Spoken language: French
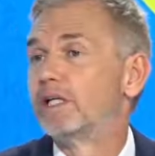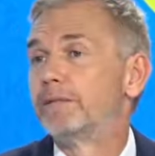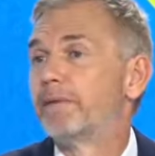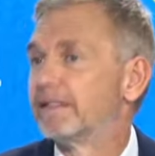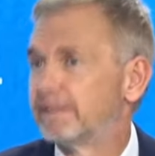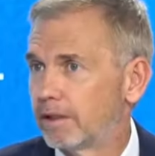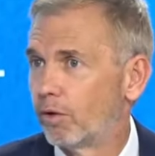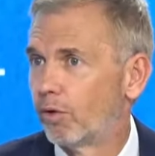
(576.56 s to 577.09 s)

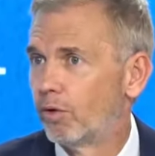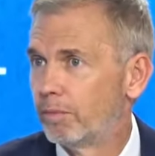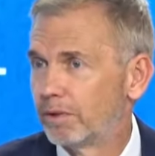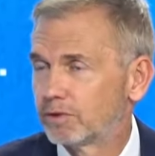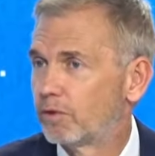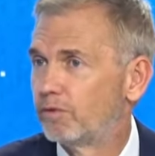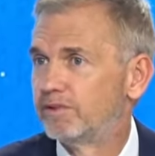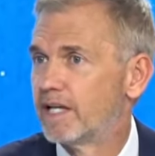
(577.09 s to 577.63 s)
pas assez gros,
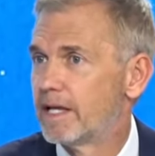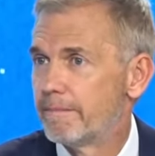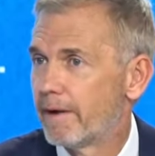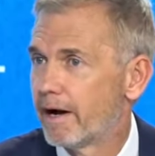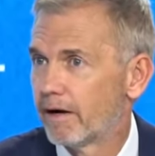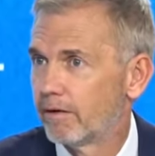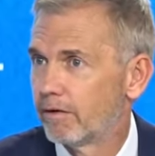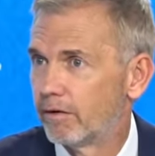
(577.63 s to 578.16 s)
parce que vous n'avez
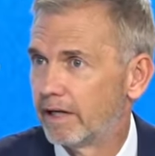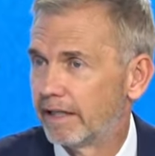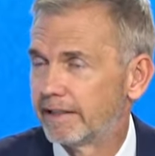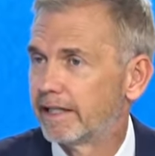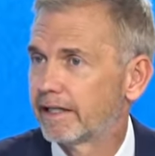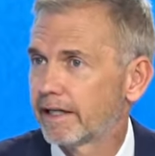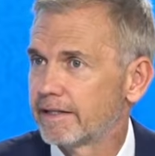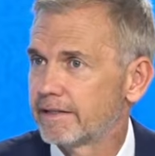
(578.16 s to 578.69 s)
pas euh, la
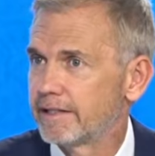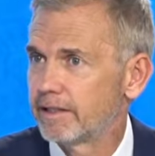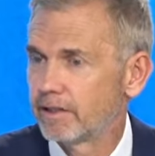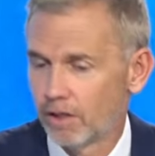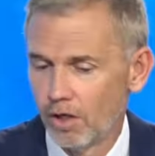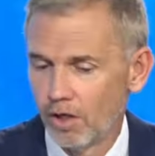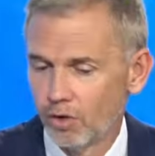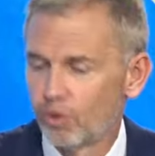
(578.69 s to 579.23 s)
taille
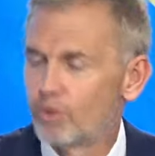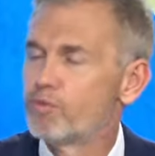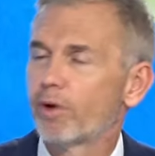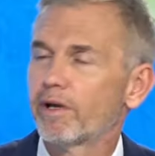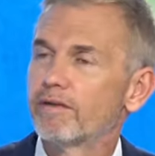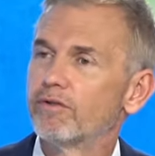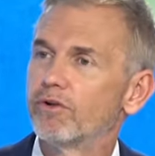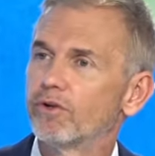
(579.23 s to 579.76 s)
critique, que vous
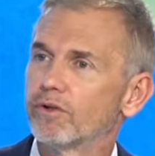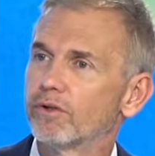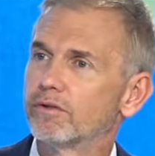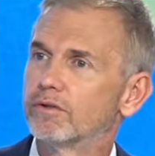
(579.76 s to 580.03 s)
pourriez vendre